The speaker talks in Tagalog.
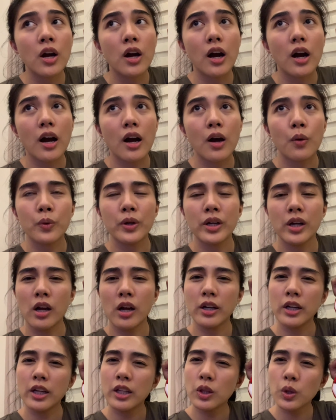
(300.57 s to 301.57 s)
uh,
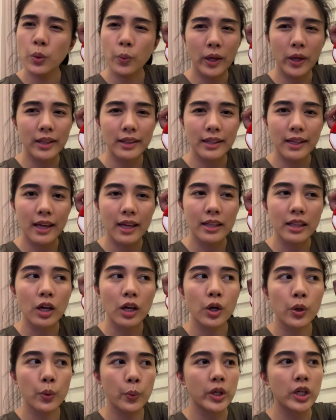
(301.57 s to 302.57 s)
120 yata
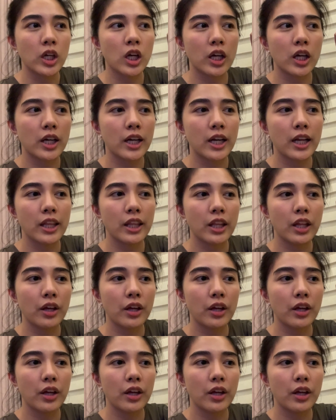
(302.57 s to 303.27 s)
or 130